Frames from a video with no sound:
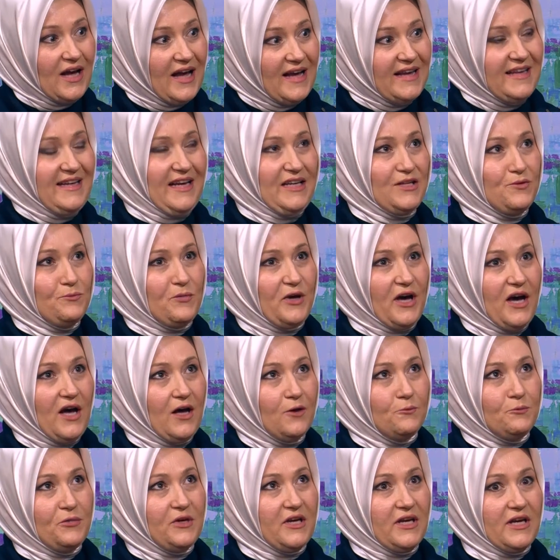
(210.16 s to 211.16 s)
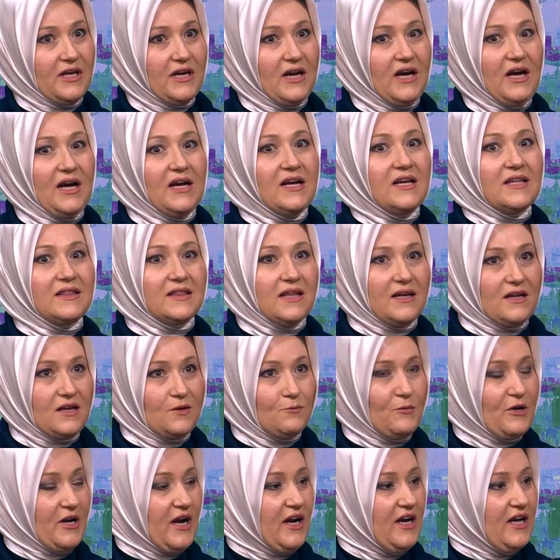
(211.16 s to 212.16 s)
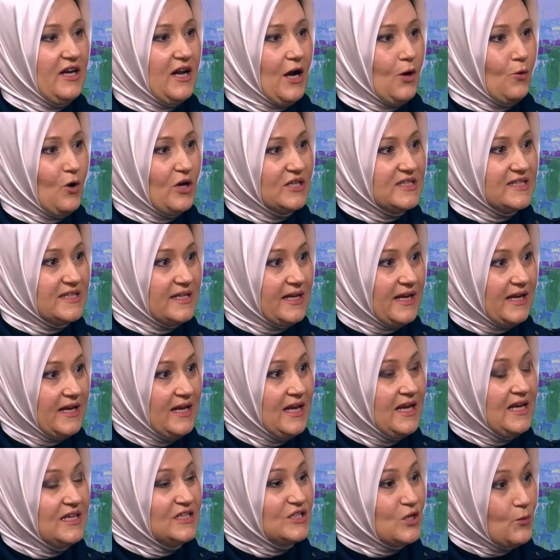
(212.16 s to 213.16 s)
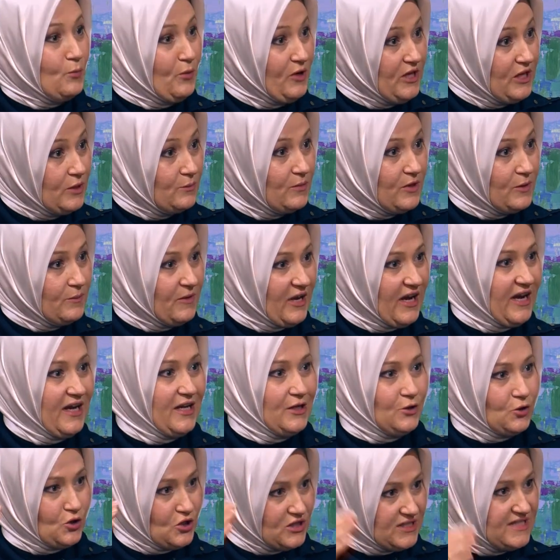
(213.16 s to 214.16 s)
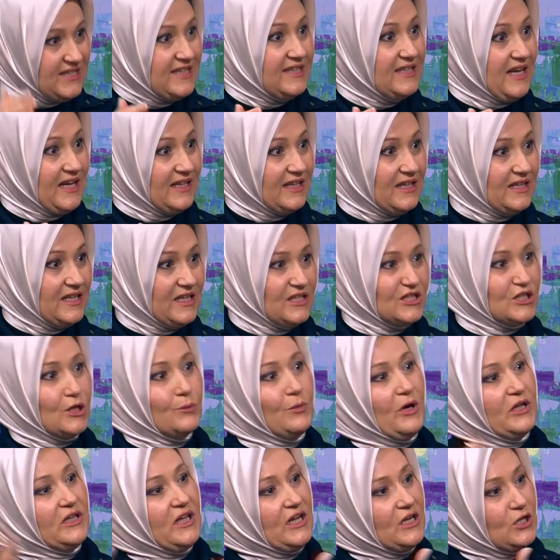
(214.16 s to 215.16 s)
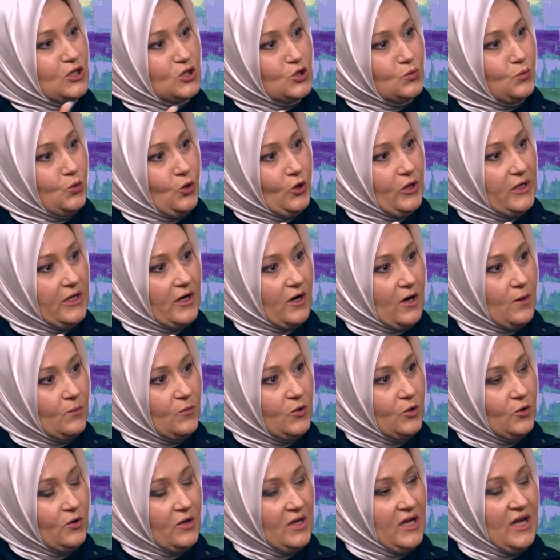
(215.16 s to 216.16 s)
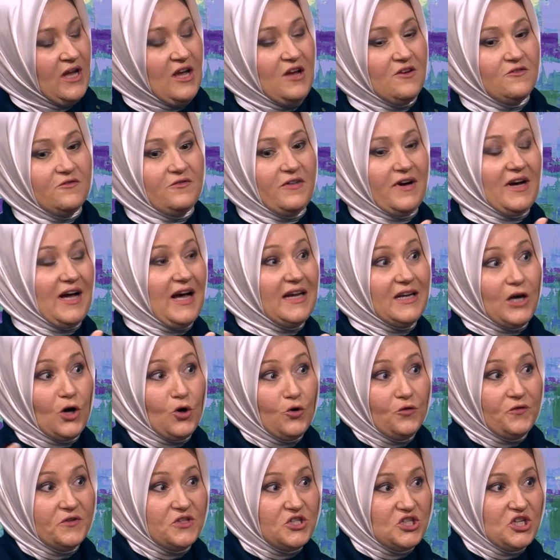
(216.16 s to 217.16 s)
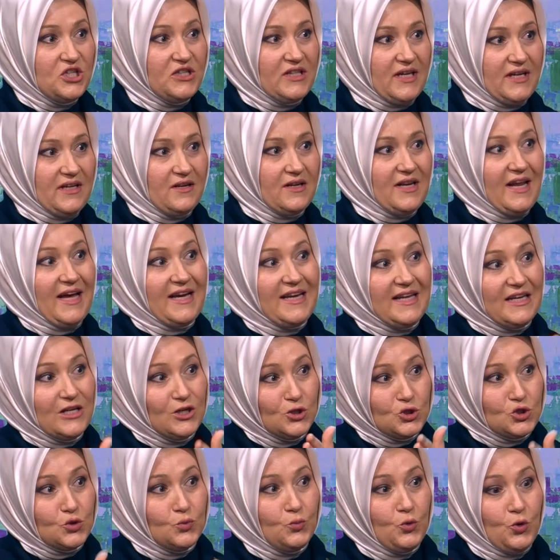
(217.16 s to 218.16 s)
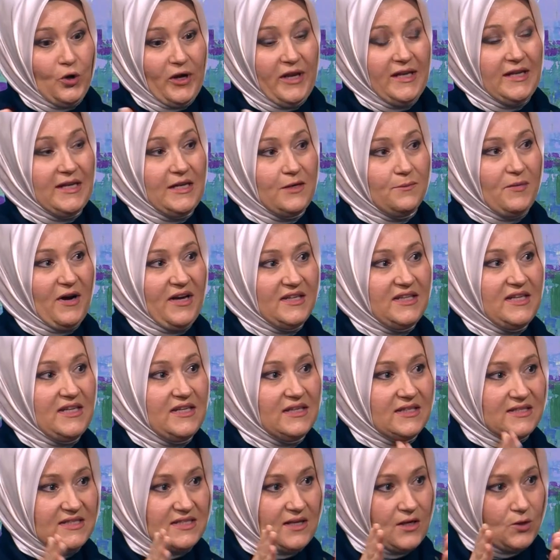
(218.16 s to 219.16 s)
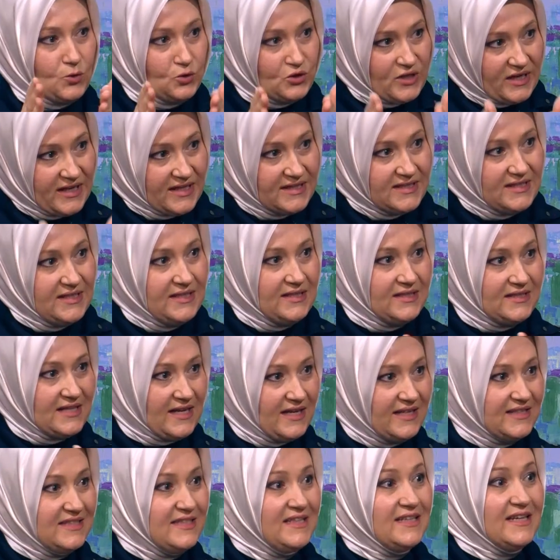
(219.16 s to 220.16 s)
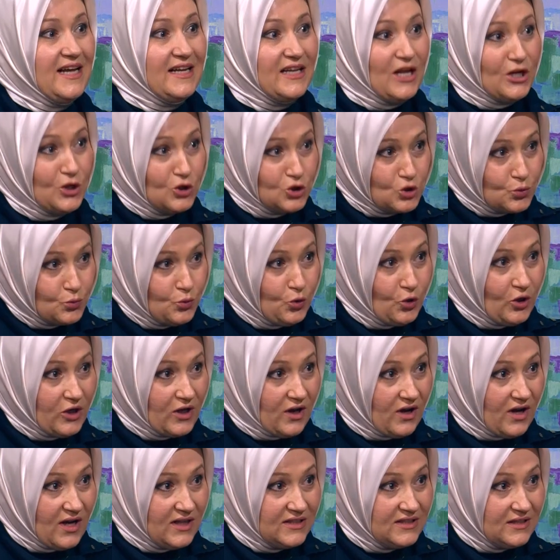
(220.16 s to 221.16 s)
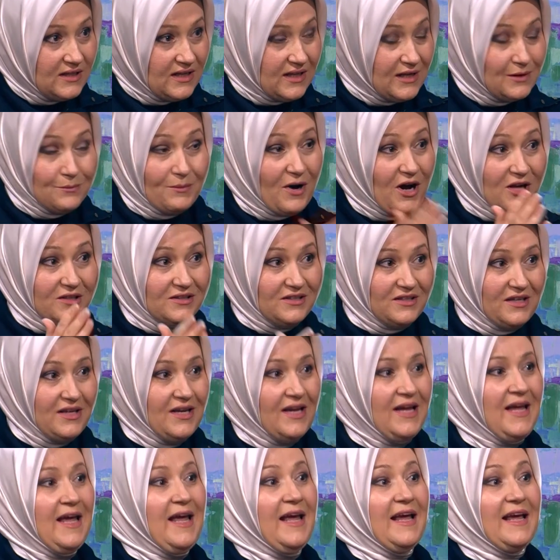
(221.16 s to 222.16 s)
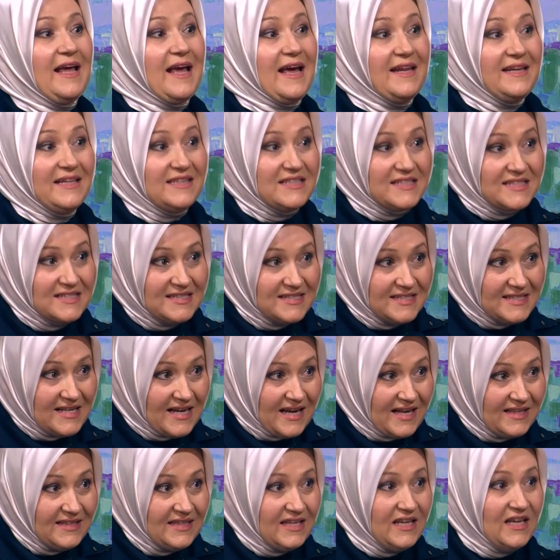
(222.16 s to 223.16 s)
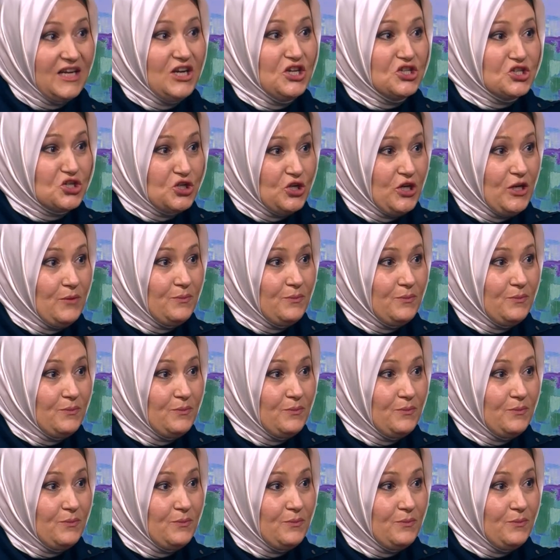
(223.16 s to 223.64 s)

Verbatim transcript: يعني باكثر مراحلها واصله 70% انه يزيد عدد الاصابات عن الاسبوع اللي قبله فانا خفت جدا لكن الاسبوعين اللي بعديه صاروا 30 30 هلا الاسبوع الماضي كانت الزيادة 20%